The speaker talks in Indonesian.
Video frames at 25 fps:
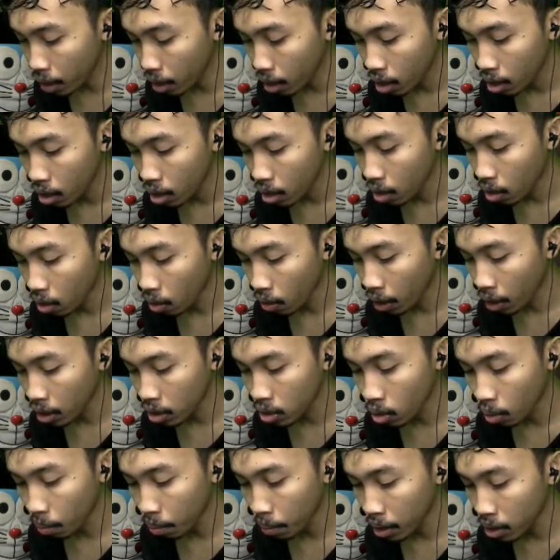Oke, okay,
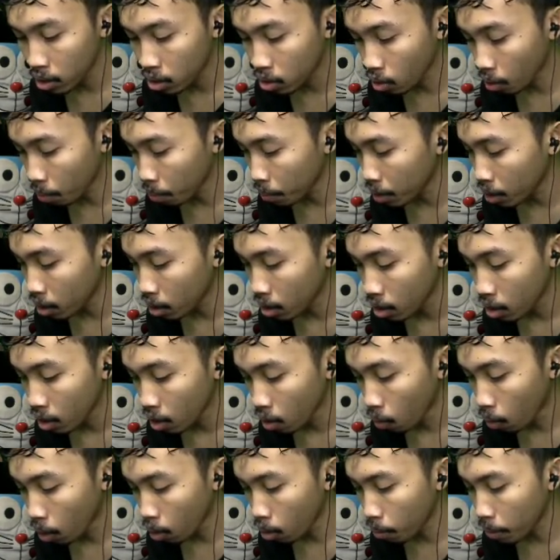zombie, zombie.
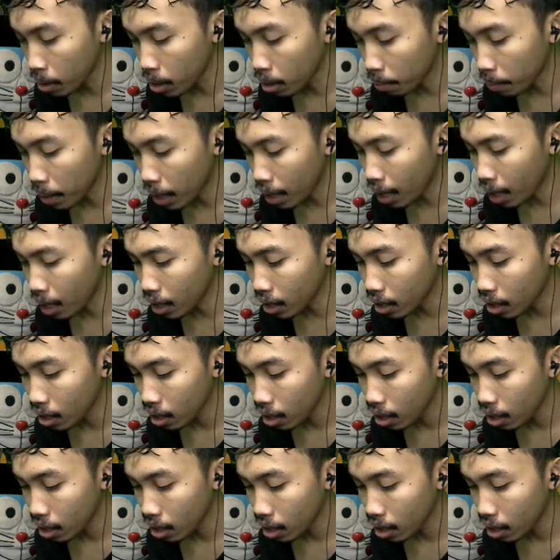Waduh, banyak banget.